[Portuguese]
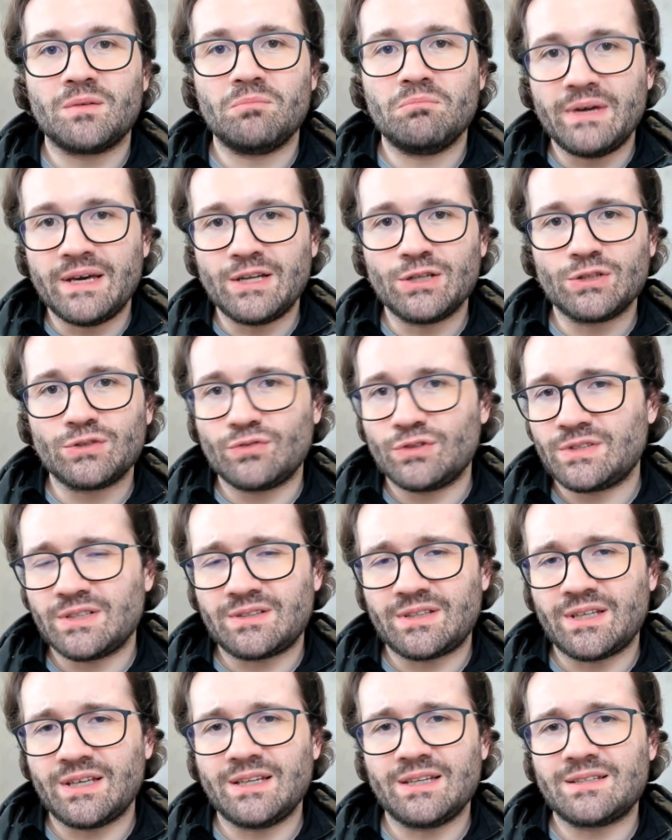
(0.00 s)
menos você
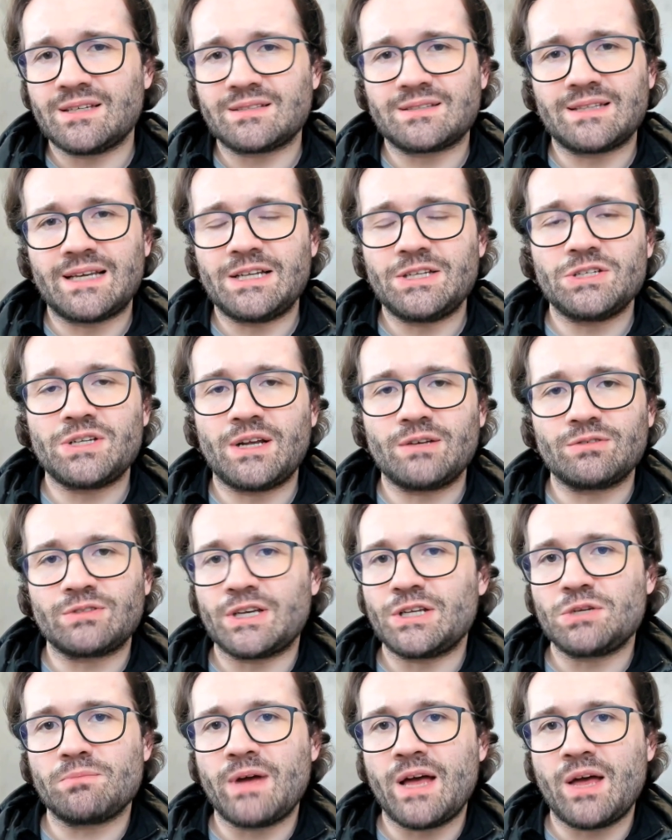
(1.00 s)
tem necessidade de gerar um
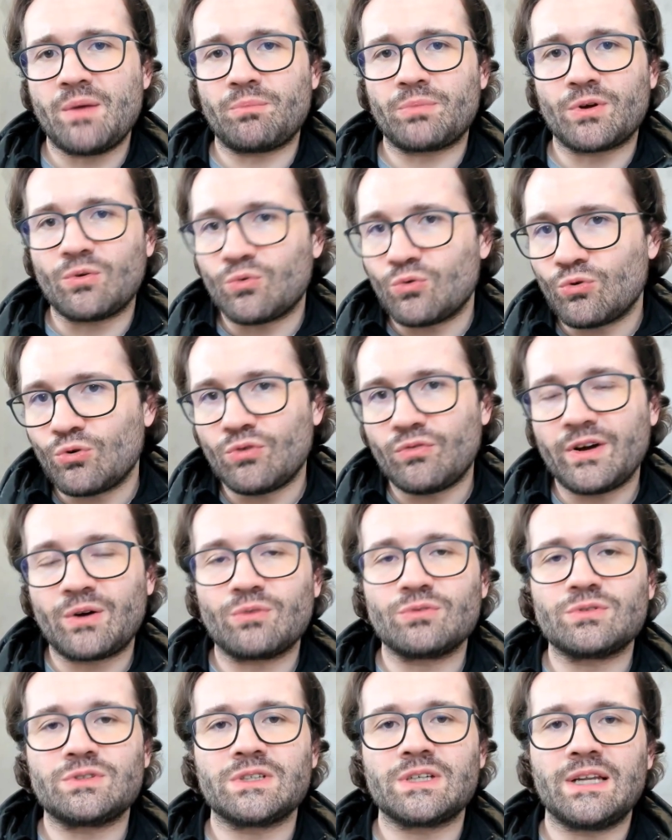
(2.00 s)
sitemap, porque o Google vai
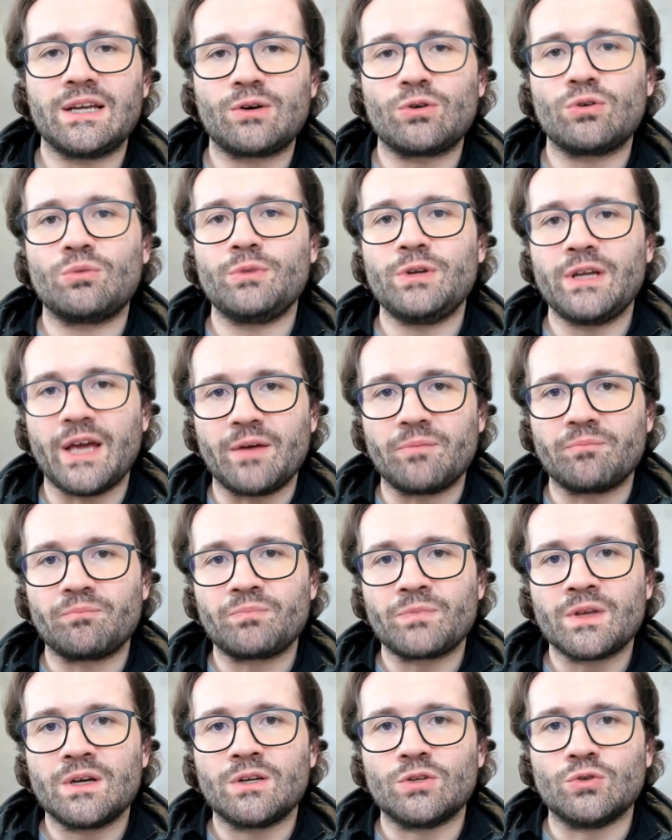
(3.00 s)
conseguir ler como ninguém.
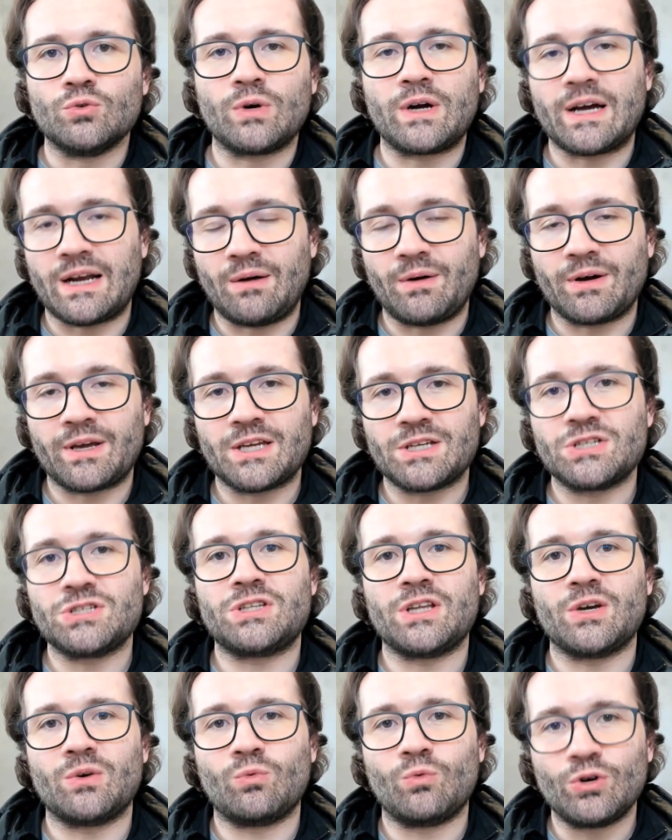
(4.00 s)
No canal aqui a
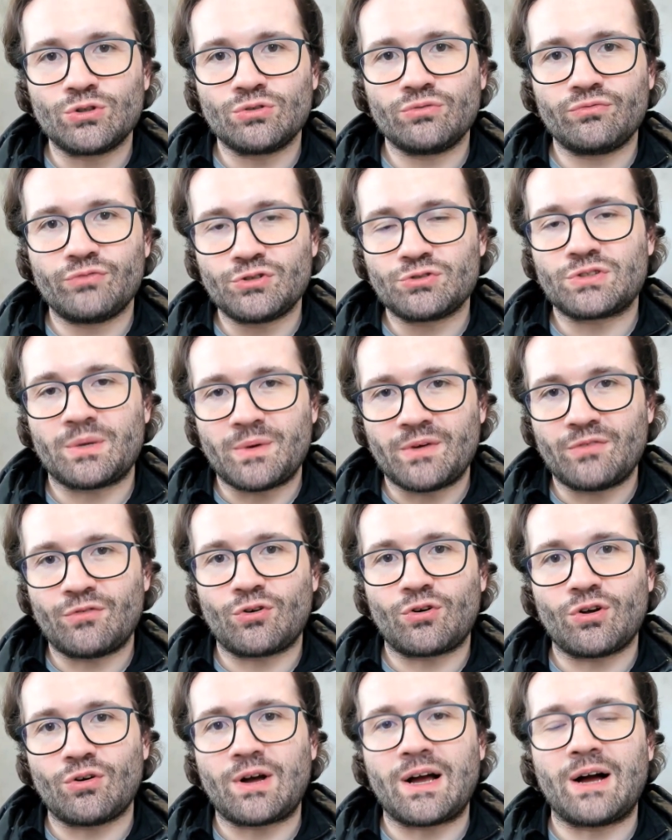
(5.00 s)
gente tem um outro vídeo também,
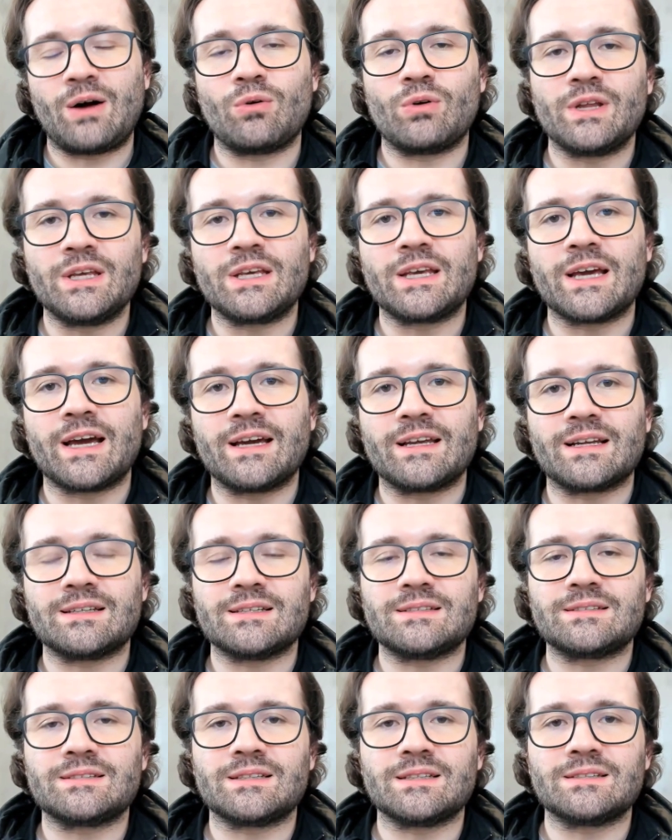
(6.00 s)
vou colocar o link aí na
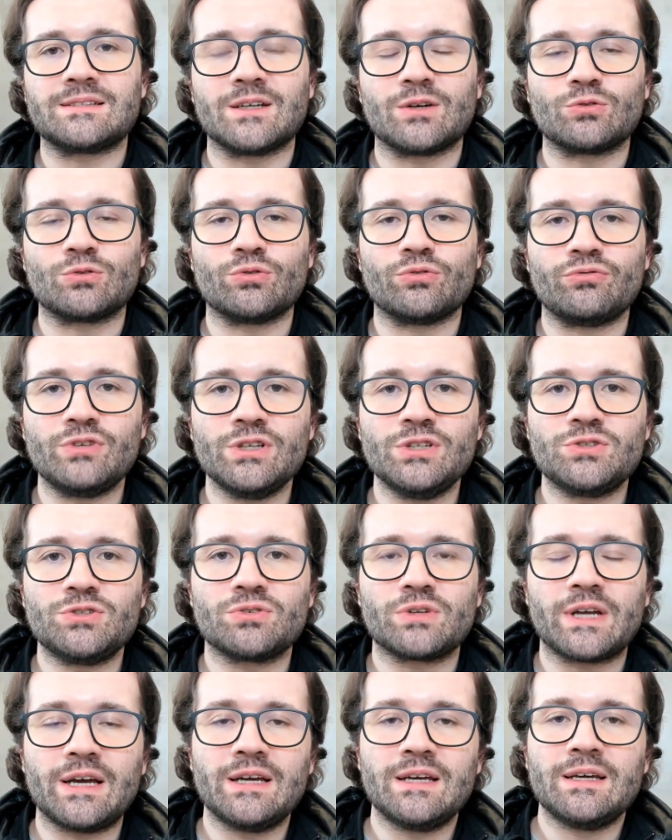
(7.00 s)
descrição do
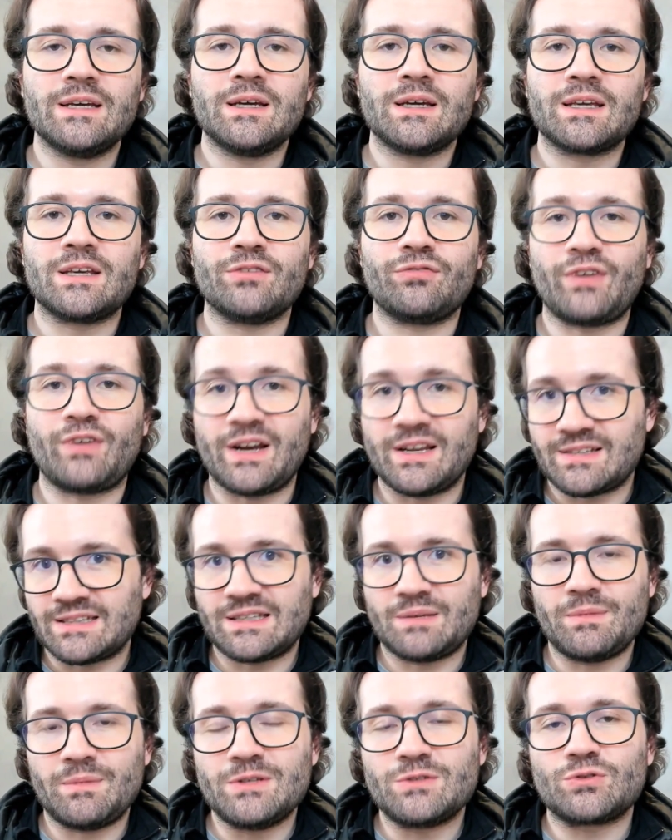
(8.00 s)
vídeo, né? Que fala
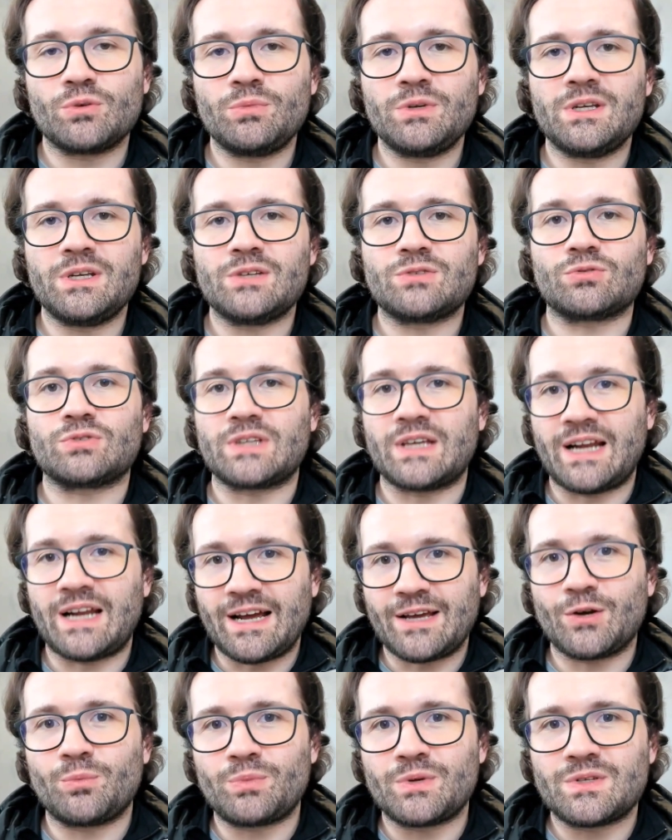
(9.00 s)
exatamente sobre isso.
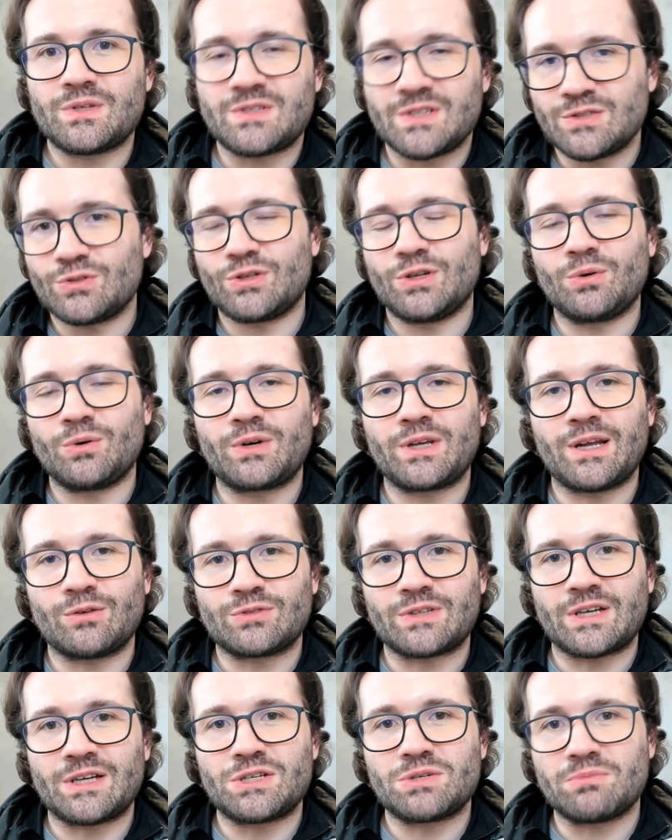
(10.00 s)
Será que eu preciso ou não criar
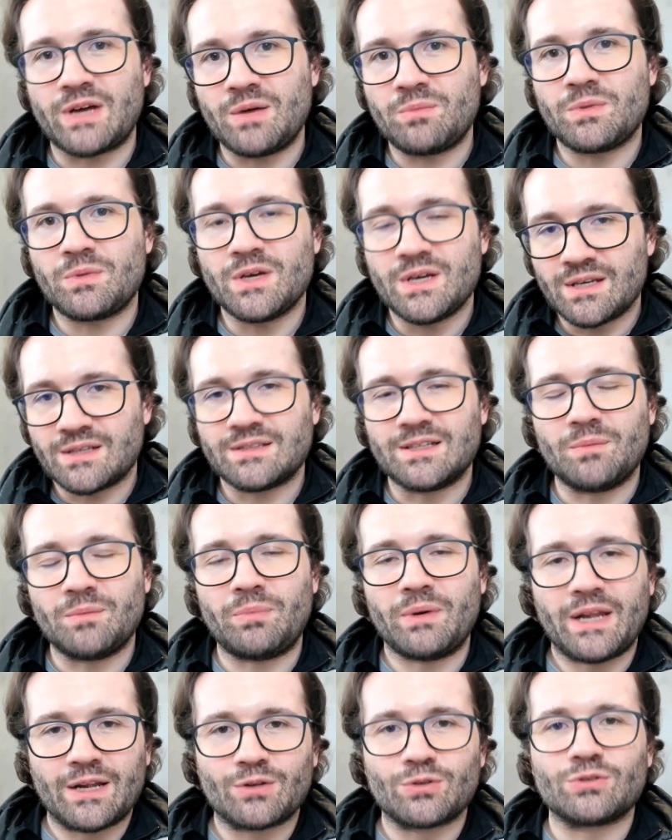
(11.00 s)
um sitemap,
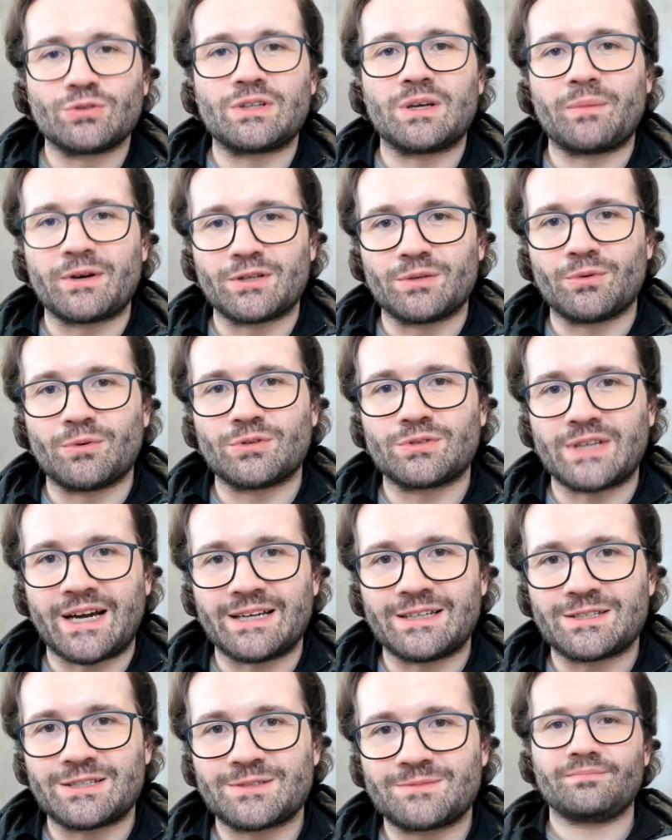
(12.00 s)
dependendo do tamanho do meu
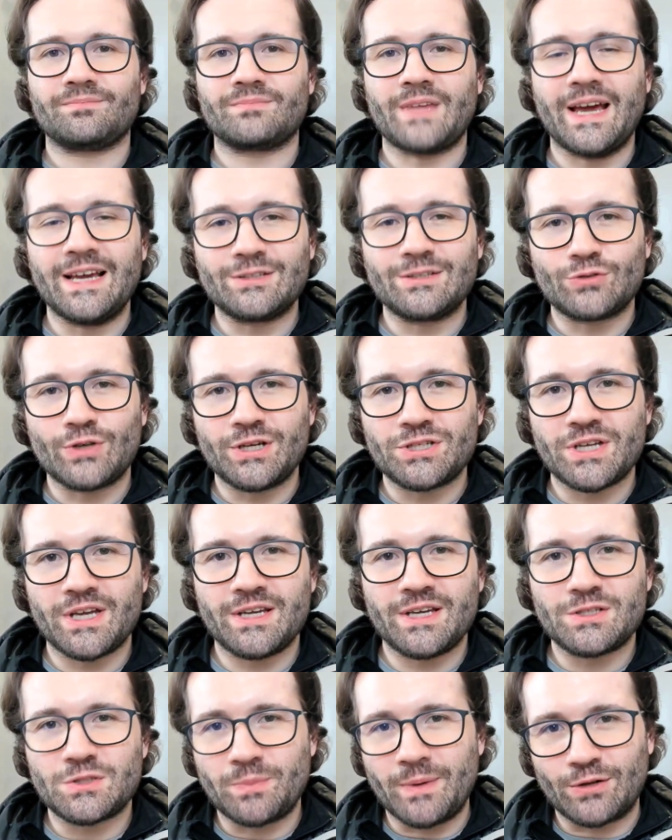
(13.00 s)
site? É isso aí,
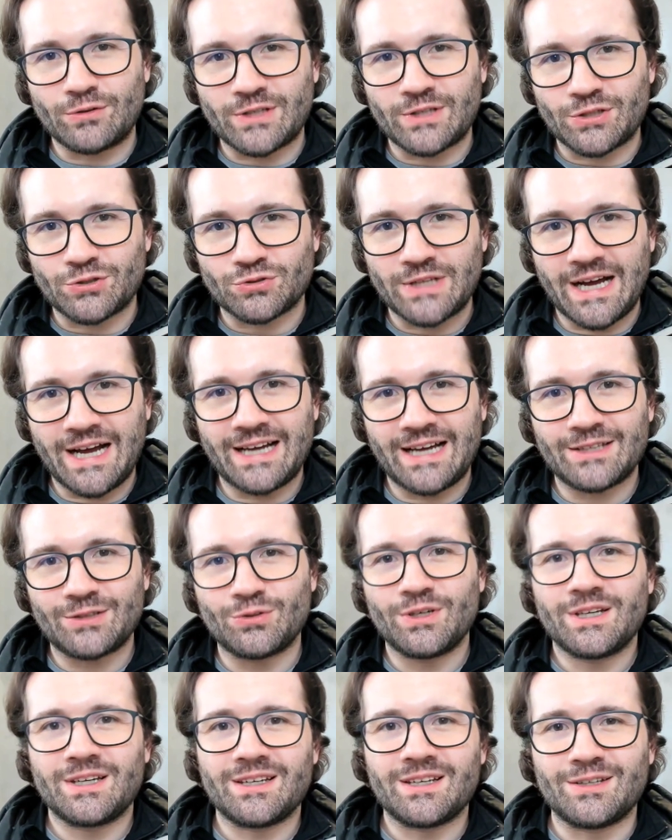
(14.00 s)
gente. Espero ter ajudado.
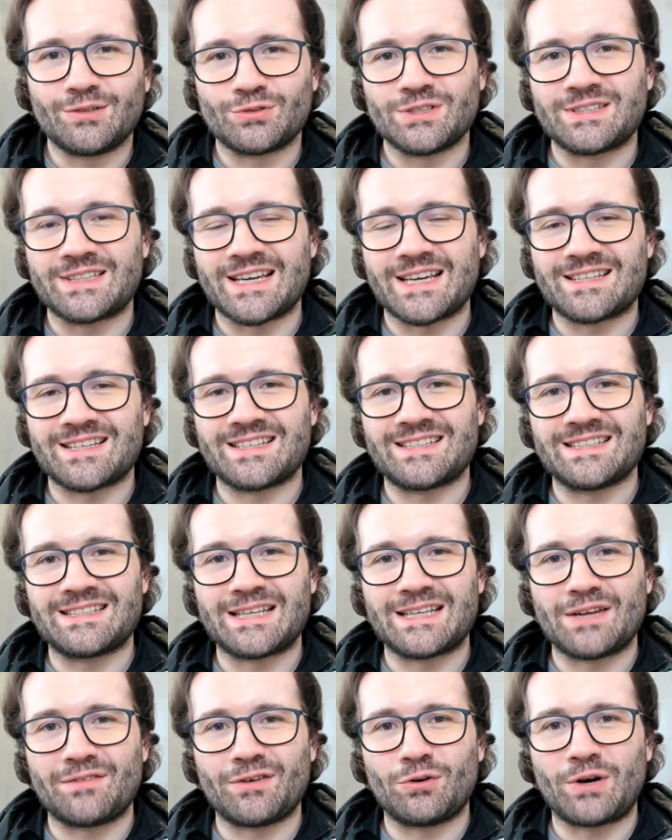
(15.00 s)
E não se esqueça de se
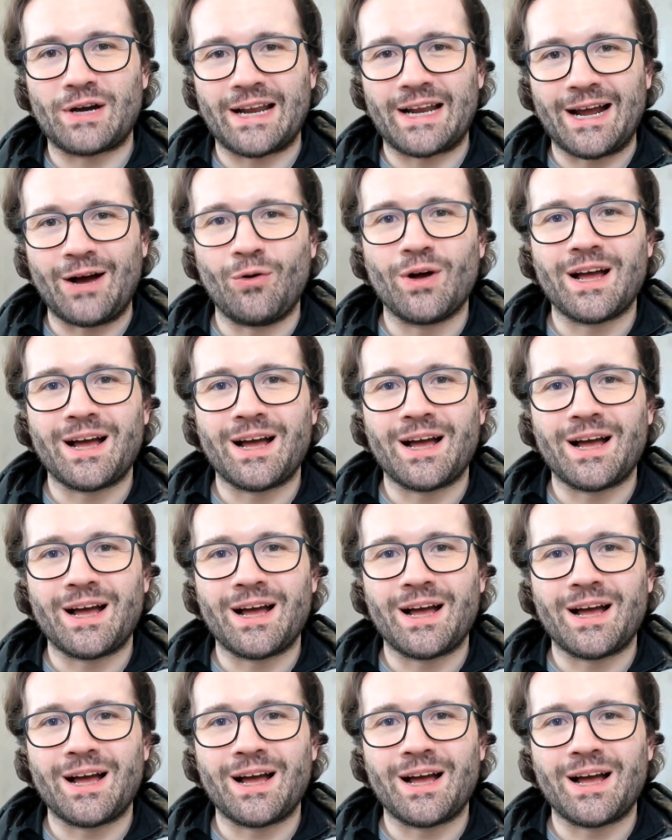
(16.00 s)
inscrever no canal